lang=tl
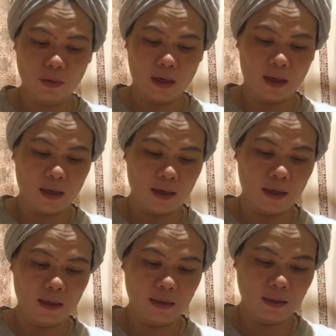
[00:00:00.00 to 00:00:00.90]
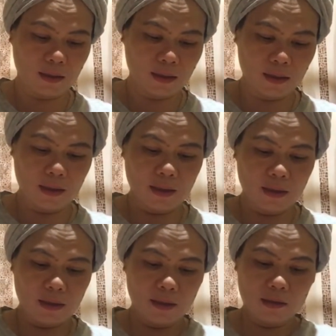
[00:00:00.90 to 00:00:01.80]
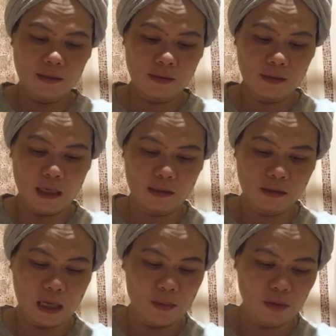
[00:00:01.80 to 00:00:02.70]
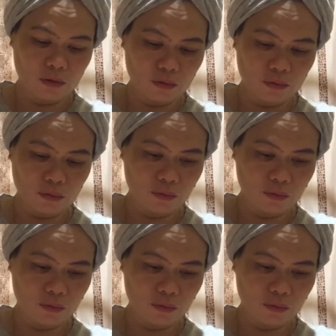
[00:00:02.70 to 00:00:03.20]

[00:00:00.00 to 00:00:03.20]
kay sa tawag mo